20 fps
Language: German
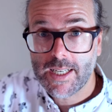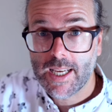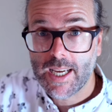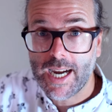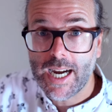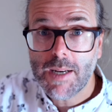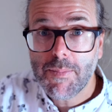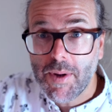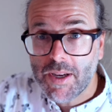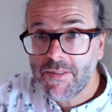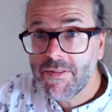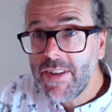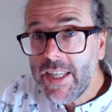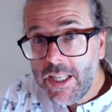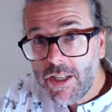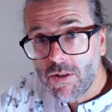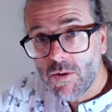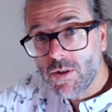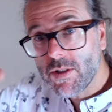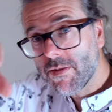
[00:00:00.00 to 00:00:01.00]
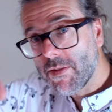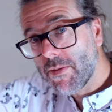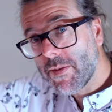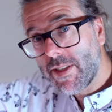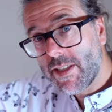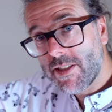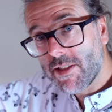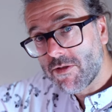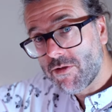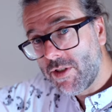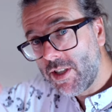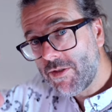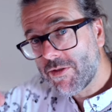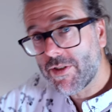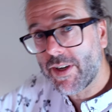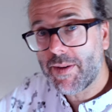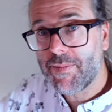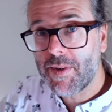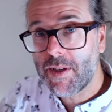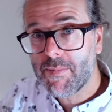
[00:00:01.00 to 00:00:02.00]
Gerade bei Videos, wenn man dieses
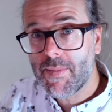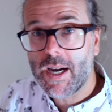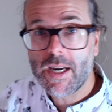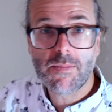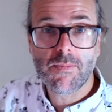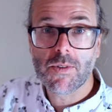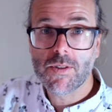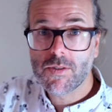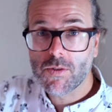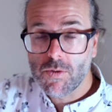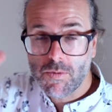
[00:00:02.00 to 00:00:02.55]
Reframing machen muss,